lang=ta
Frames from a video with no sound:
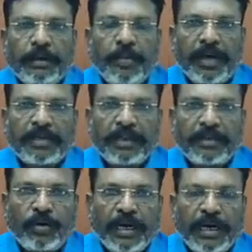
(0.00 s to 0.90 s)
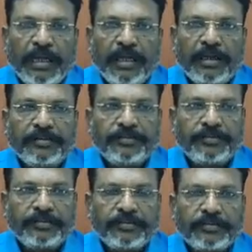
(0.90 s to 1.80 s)
அன்பார்ந்த தோழர்களே
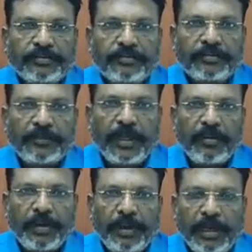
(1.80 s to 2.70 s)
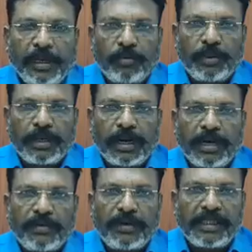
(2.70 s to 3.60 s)
என் உயிரின்
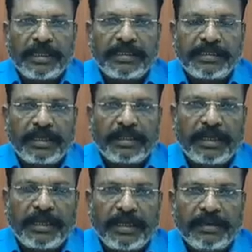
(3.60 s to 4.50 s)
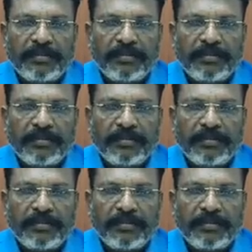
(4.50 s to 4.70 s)
உயிரான விடுதலை சிறுத்தைகளே